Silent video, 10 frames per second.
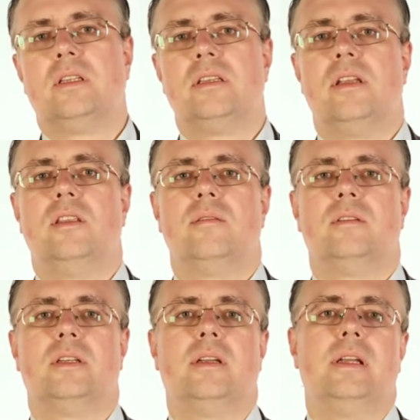и
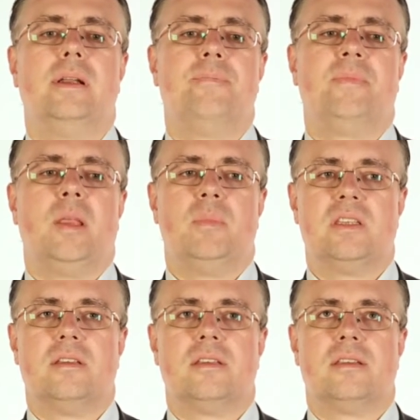среднего
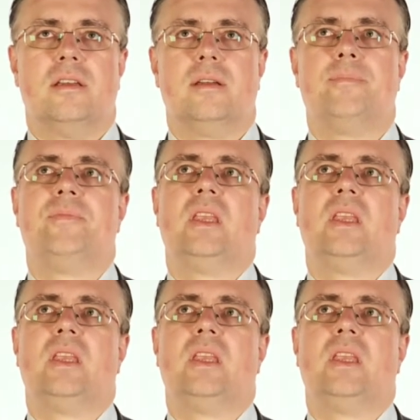бизнеса.